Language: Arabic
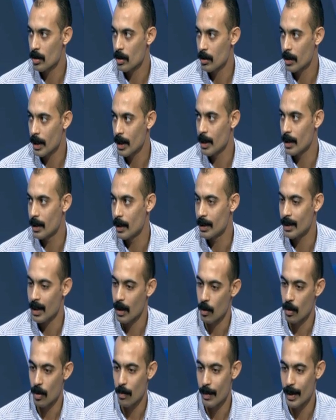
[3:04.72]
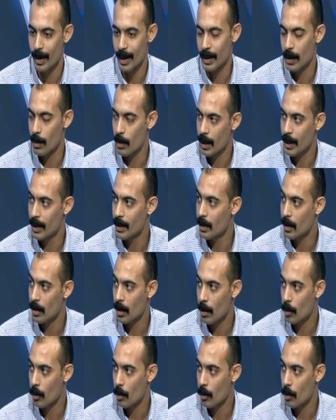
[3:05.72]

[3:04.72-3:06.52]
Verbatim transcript: كده مم. انت لو ربنا كاتب لك ان انت تطلع